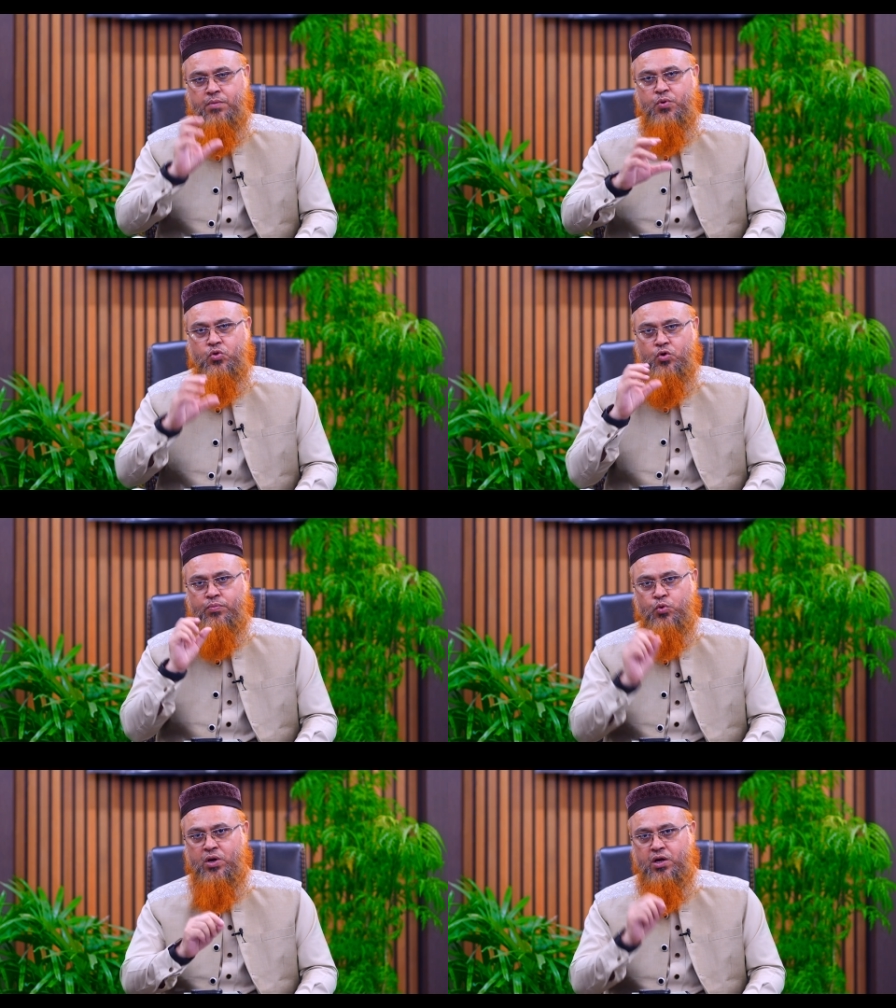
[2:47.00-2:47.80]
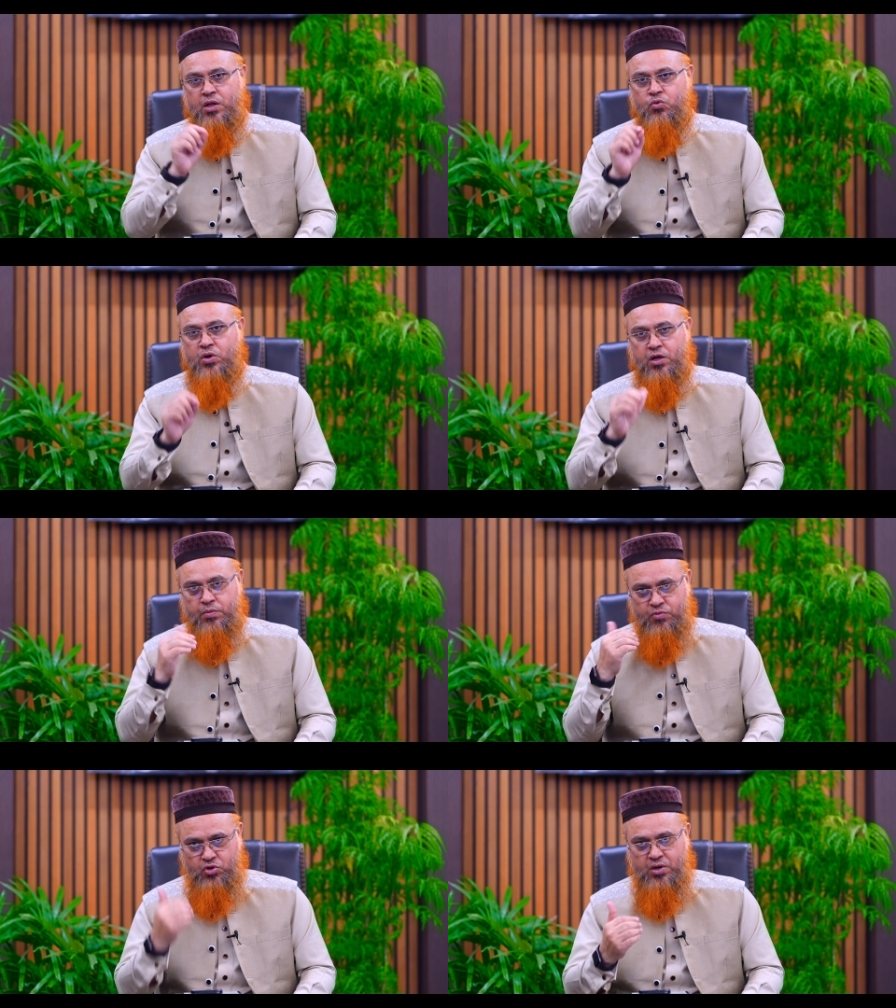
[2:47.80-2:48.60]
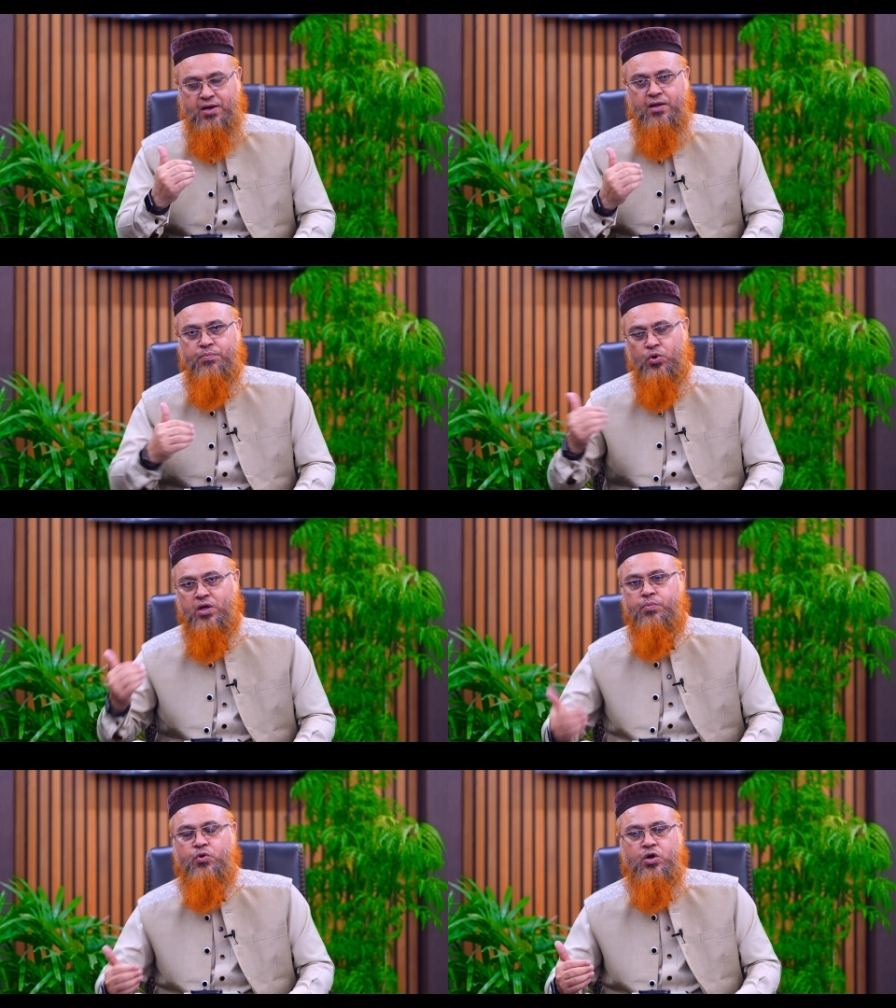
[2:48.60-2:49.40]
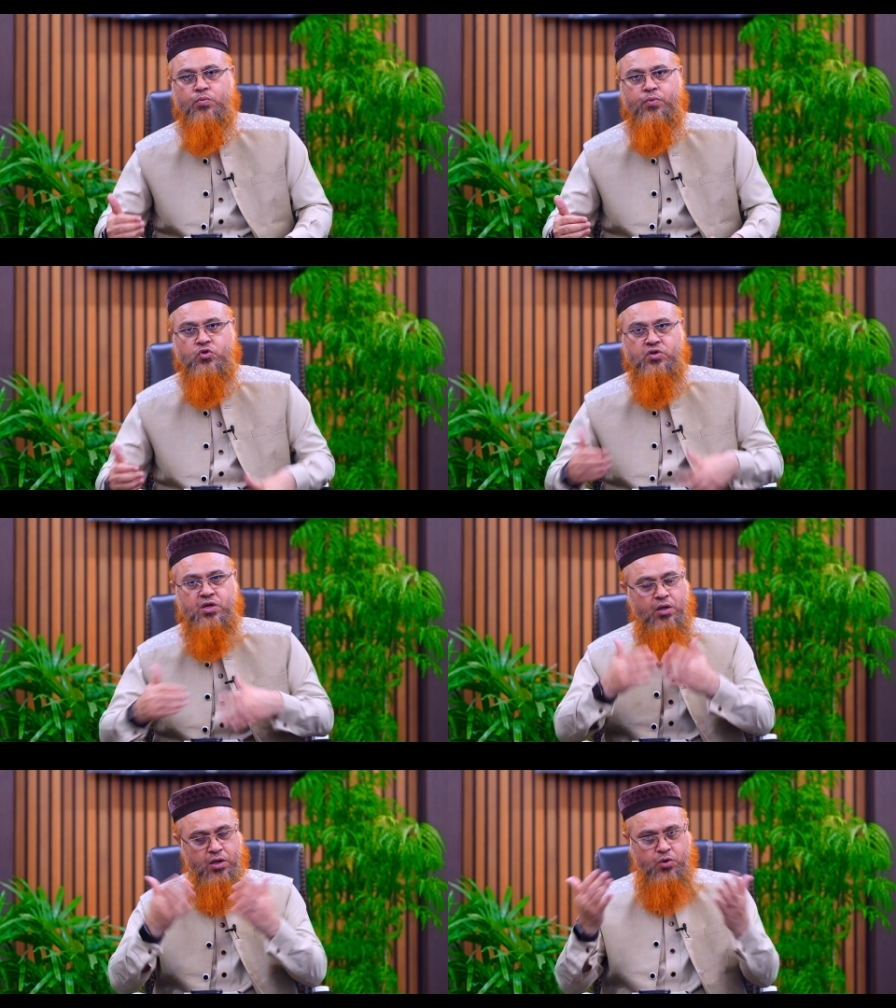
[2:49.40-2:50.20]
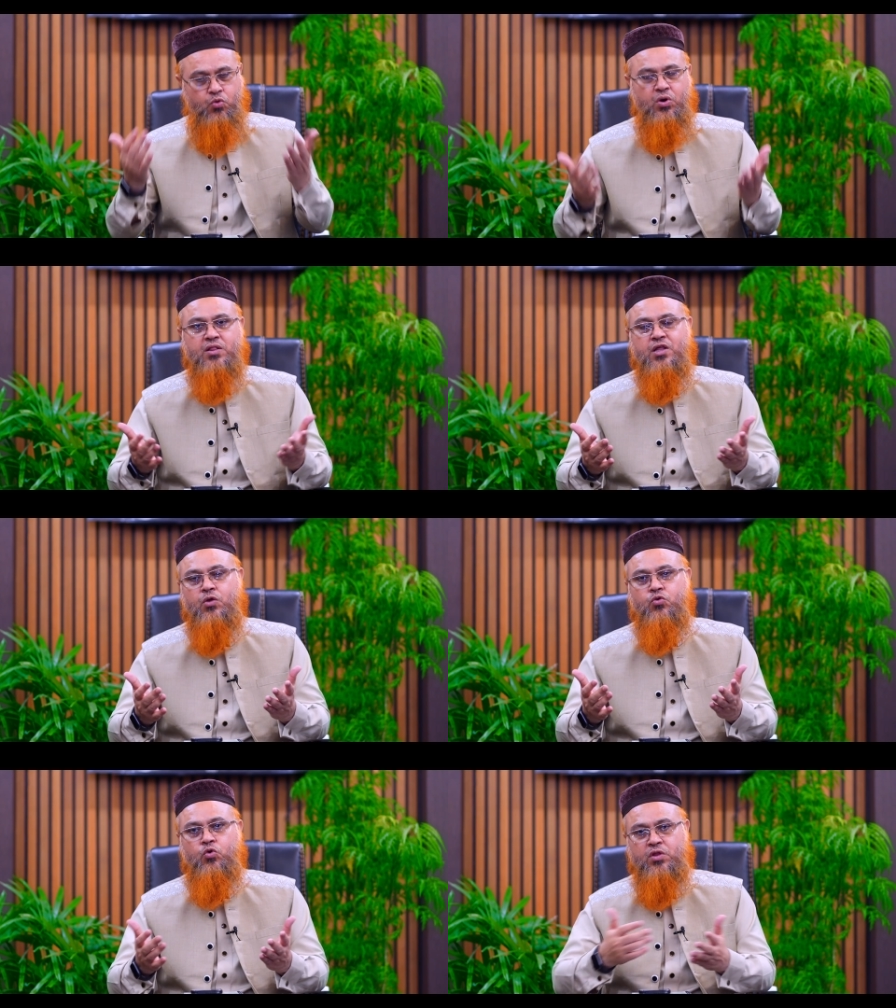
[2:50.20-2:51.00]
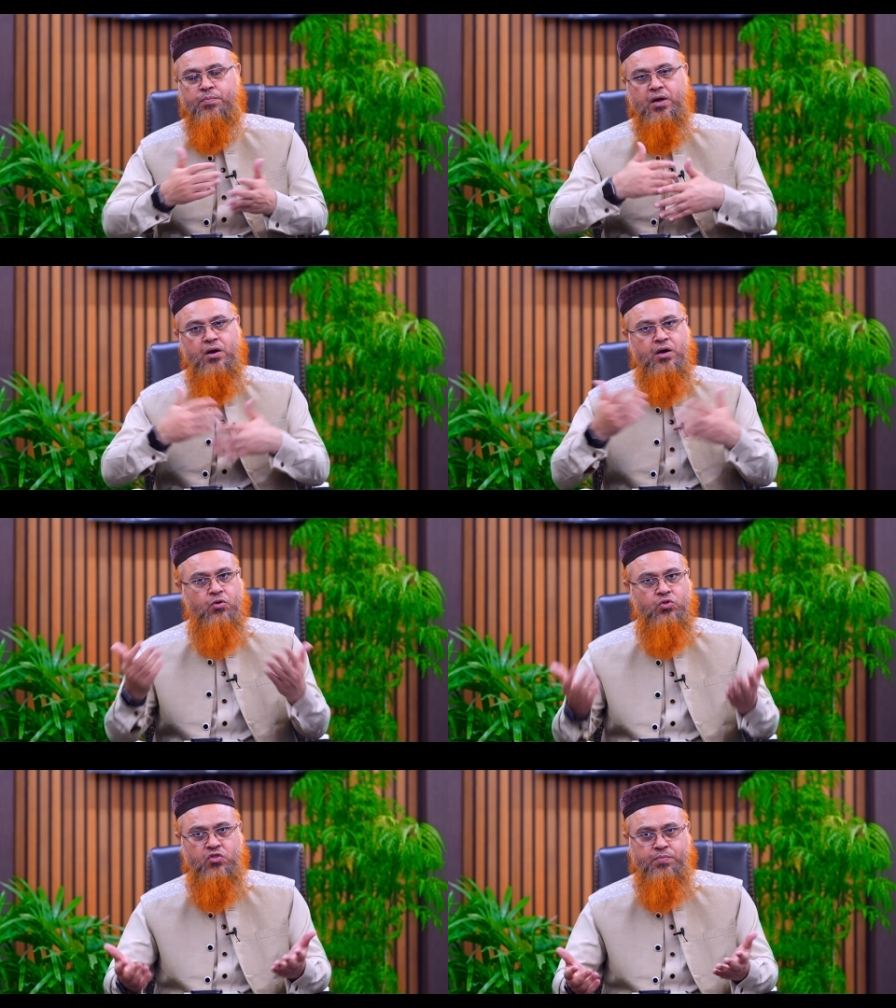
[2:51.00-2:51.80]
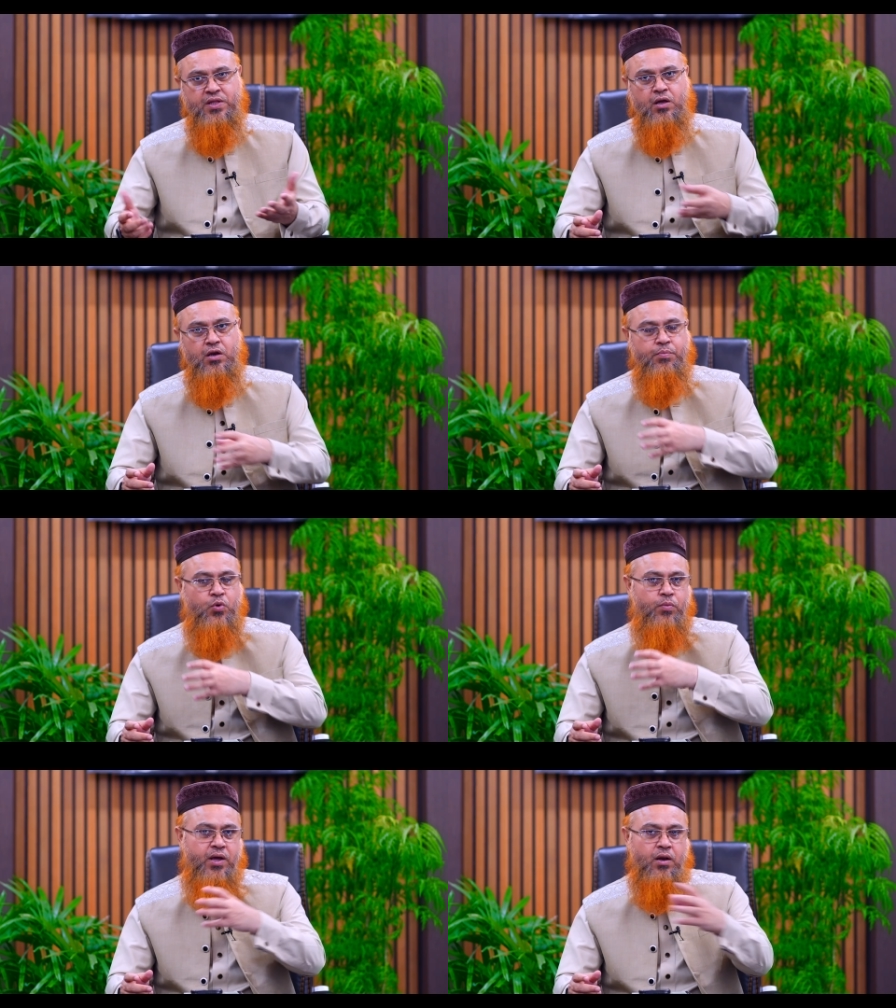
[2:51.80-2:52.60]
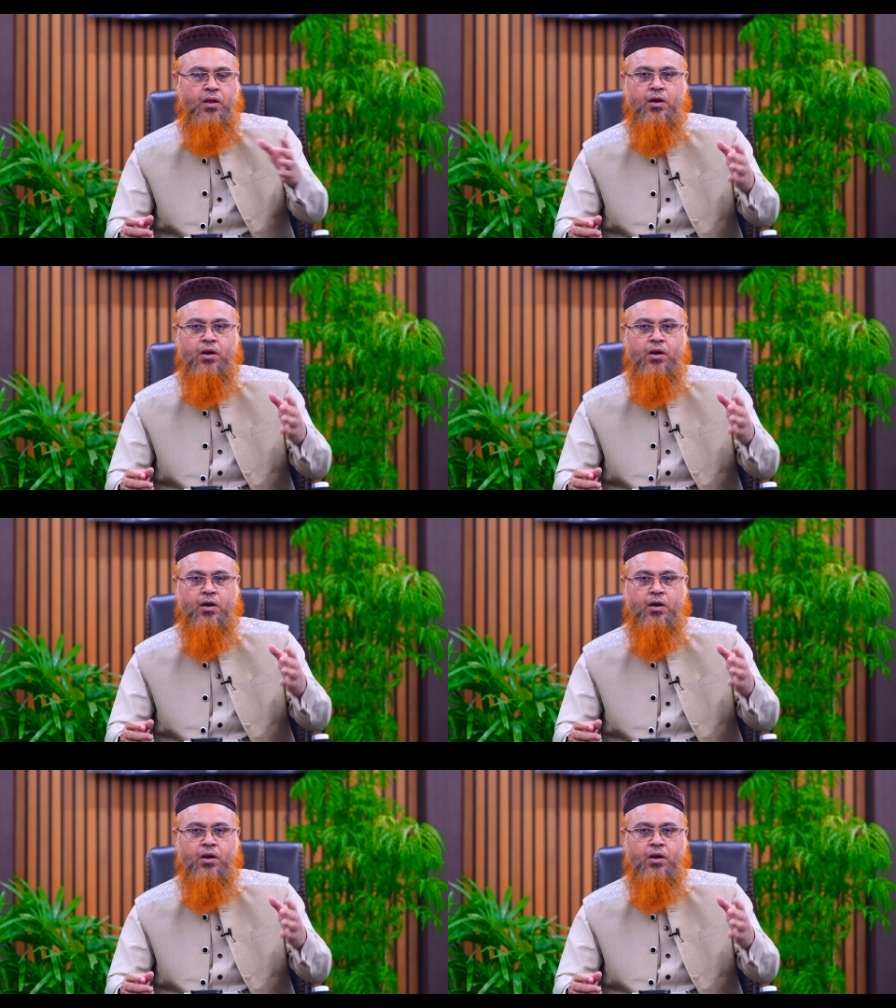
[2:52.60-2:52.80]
প্রথম দু রাকাত দু রাকাত চার রাকাত পড়ে এরপর একটু পজ নিয়ে একটু কোরআন তালাত করতে পারেন একটু তাজবি তাহলিল পড়বেন